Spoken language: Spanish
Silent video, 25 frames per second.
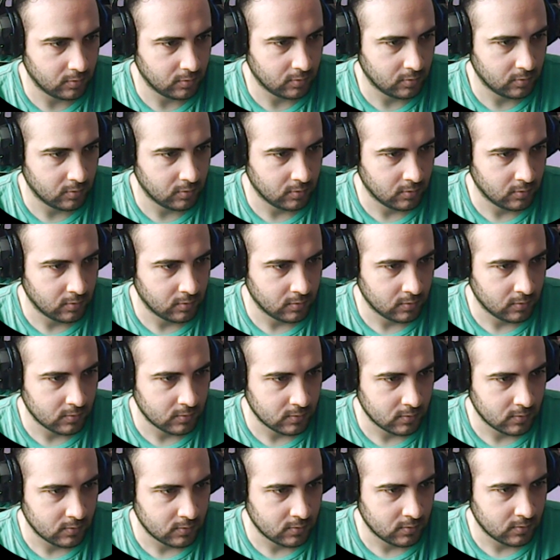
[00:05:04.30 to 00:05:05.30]

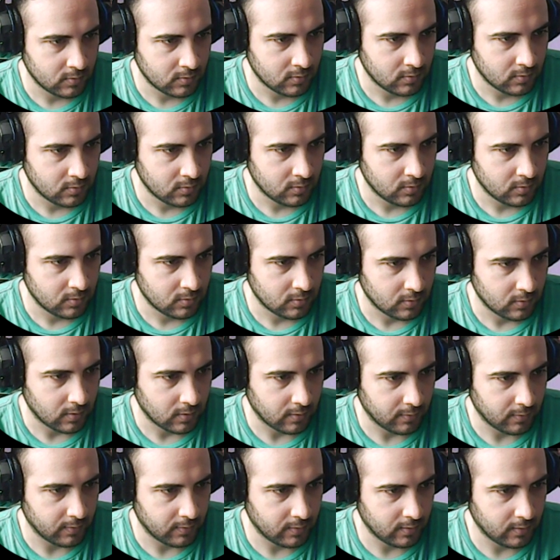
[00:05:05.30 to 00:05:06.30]
oh.
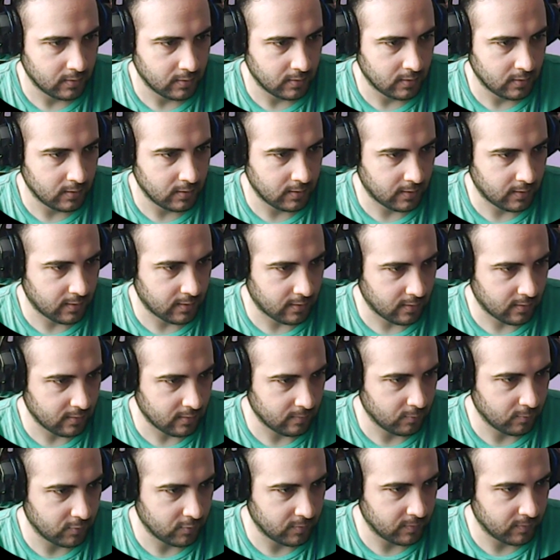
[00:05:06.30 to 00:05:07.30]
A ver,
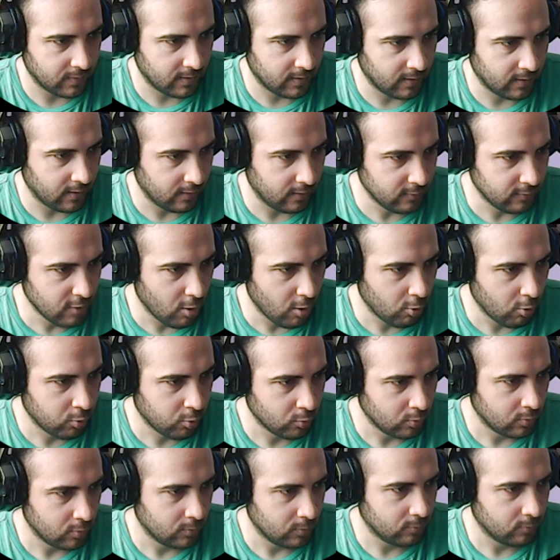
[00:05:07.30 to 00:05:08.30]
muy bien. ¡No!
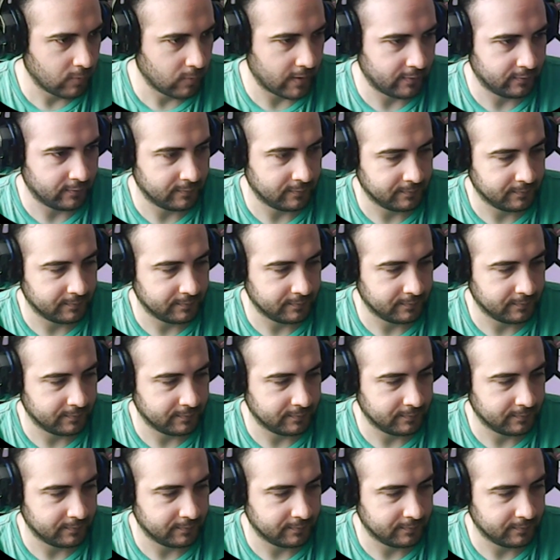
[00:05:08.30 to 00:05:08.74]
Bueno.